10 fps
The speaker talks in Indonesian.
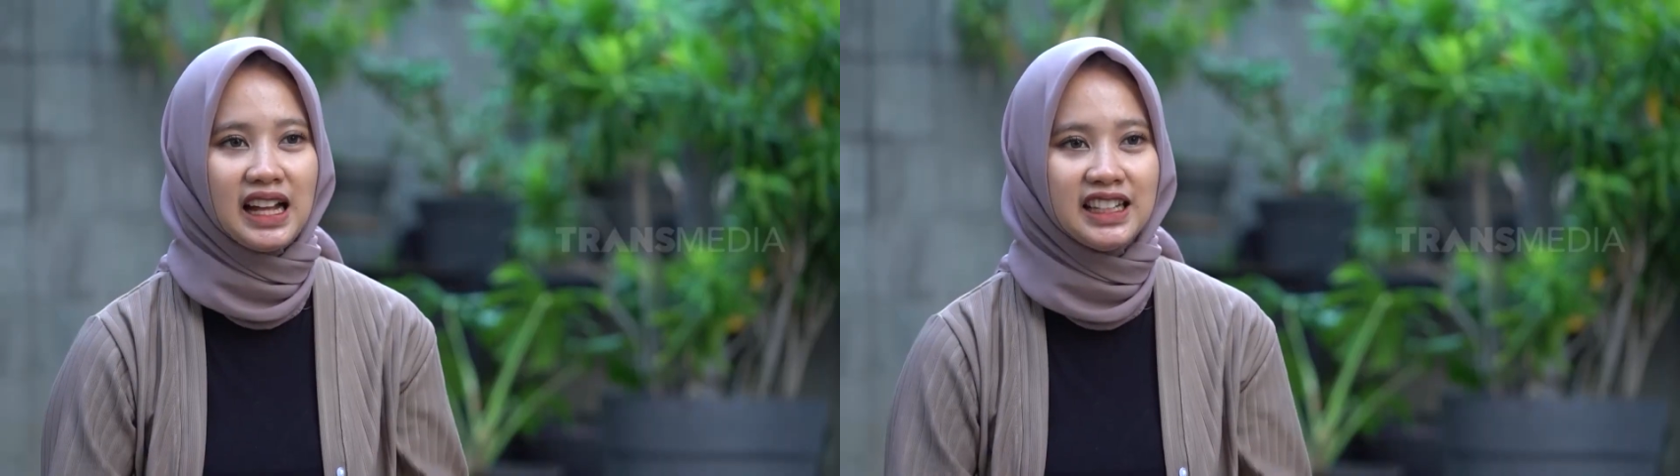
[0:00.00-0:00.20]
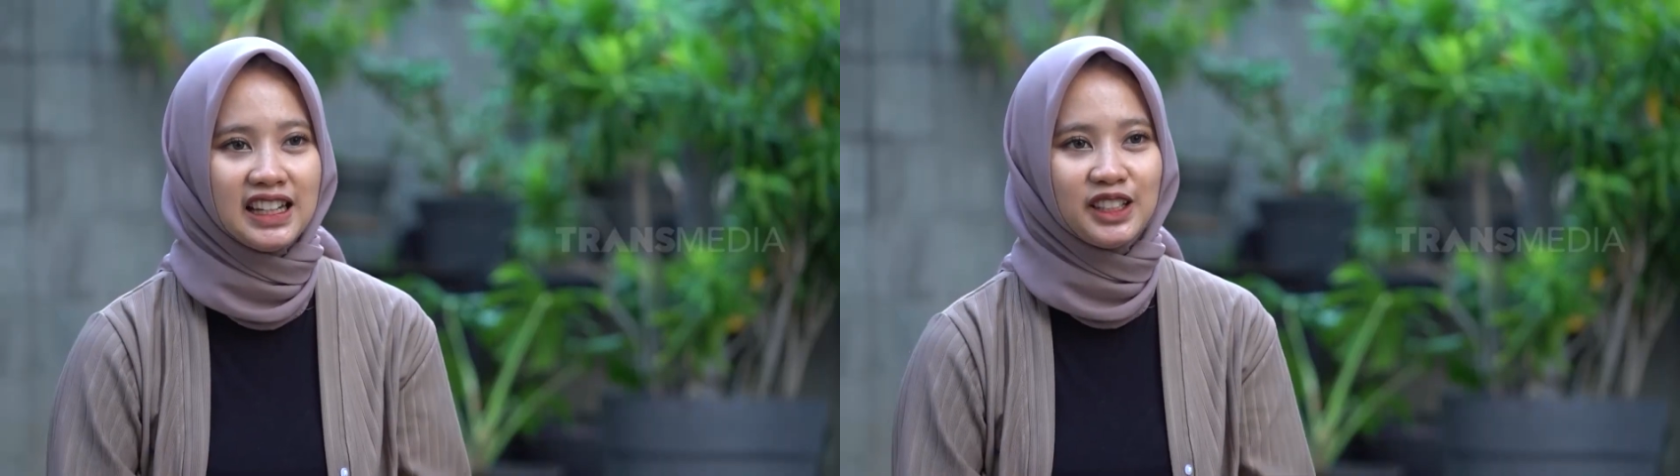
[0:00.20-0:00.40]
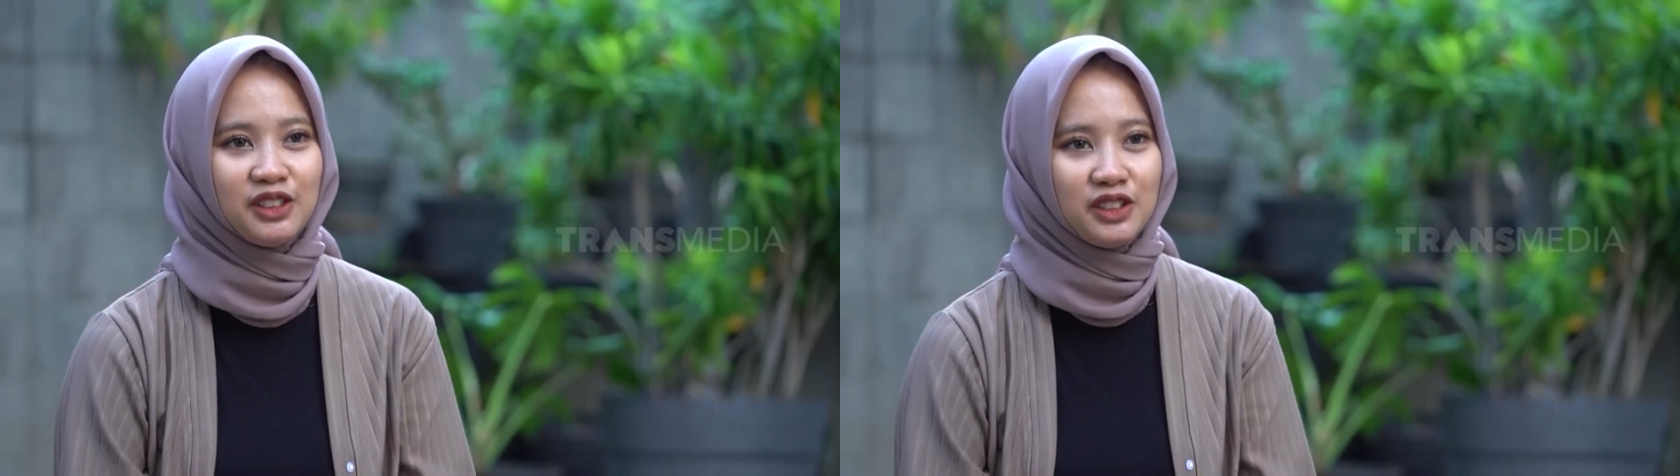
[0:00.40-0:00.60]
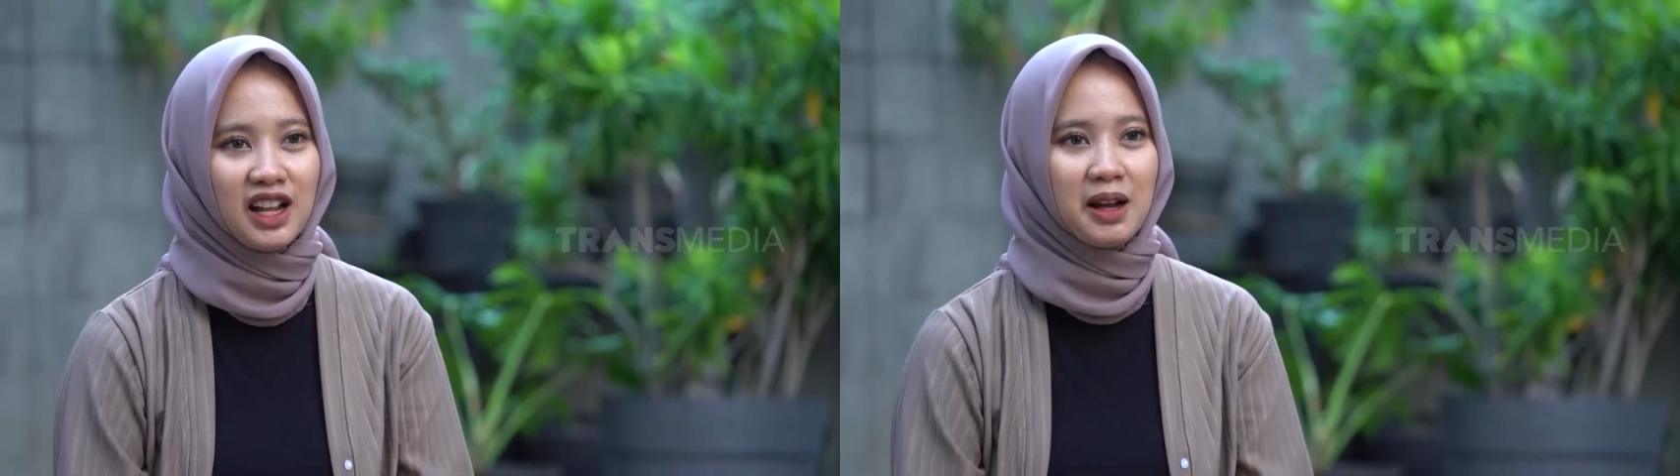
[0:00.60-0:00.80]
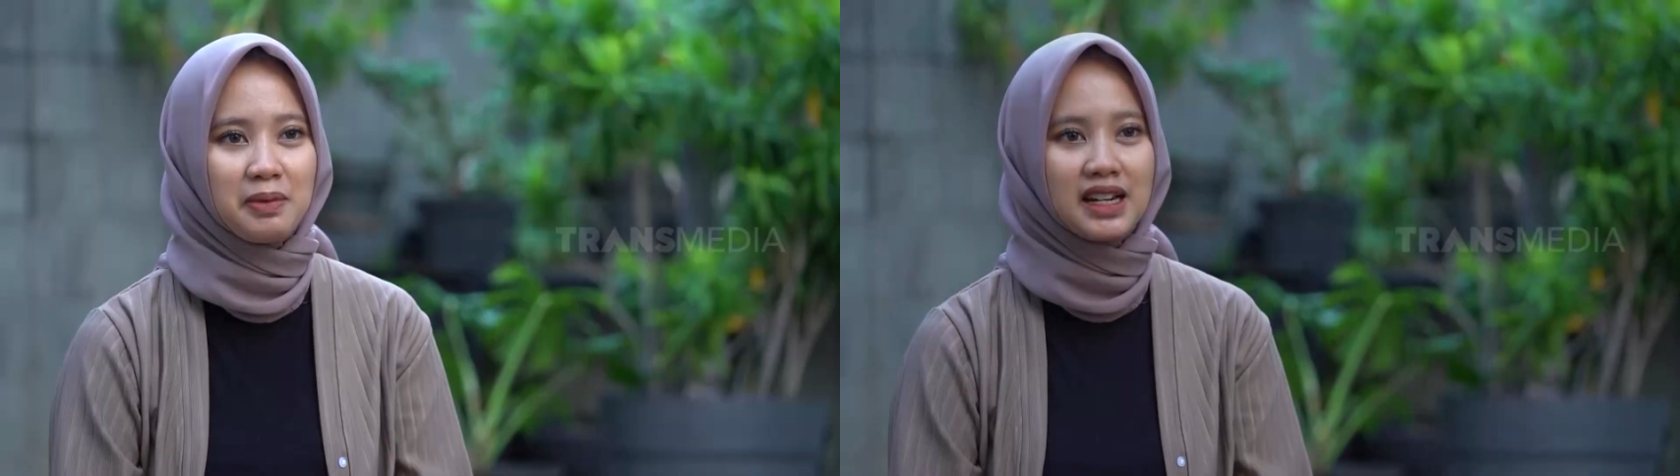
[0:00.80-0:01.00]
aja gitu, udah
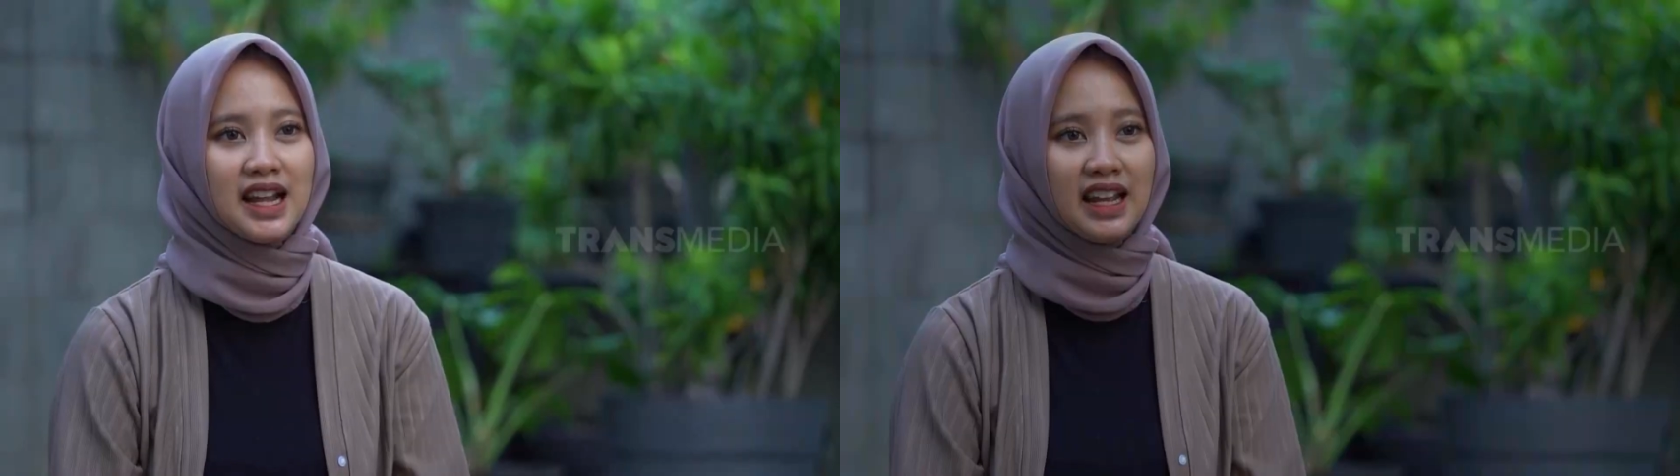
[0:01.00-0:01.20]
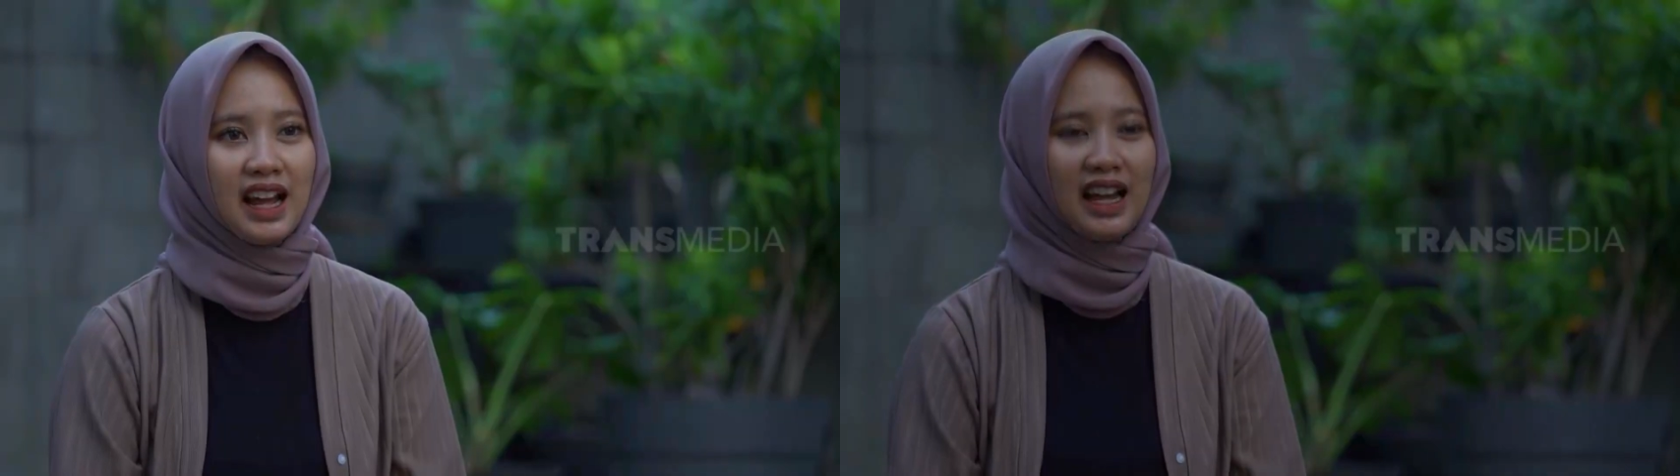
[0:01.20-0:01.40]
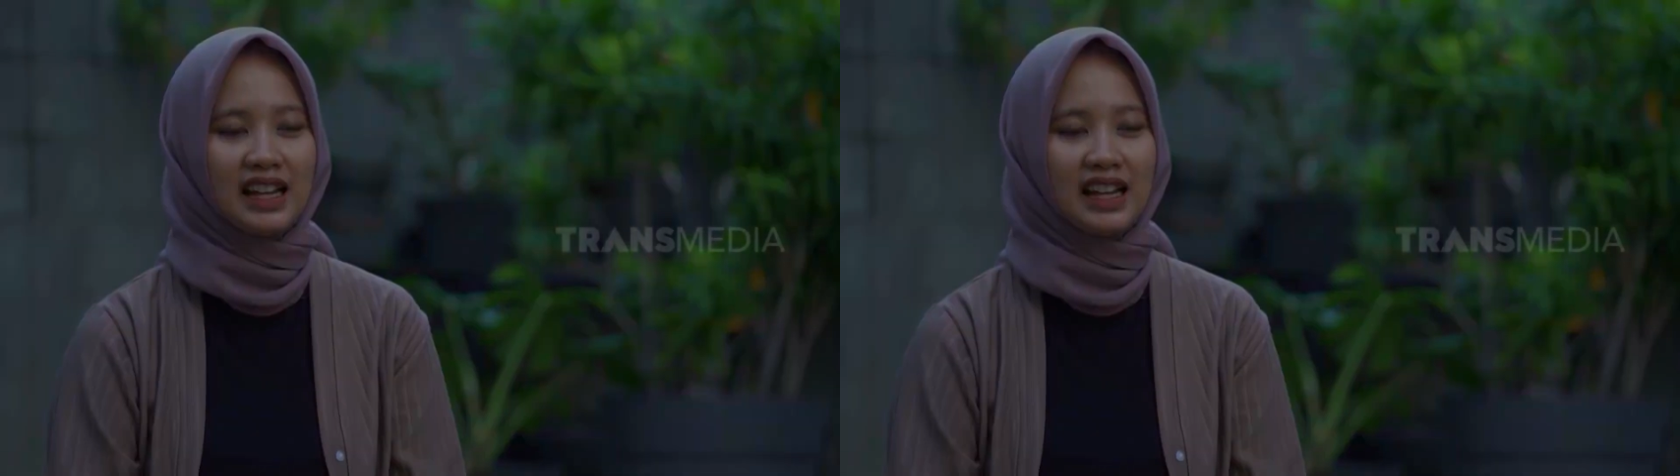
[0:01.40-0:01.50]
nggak berdaya.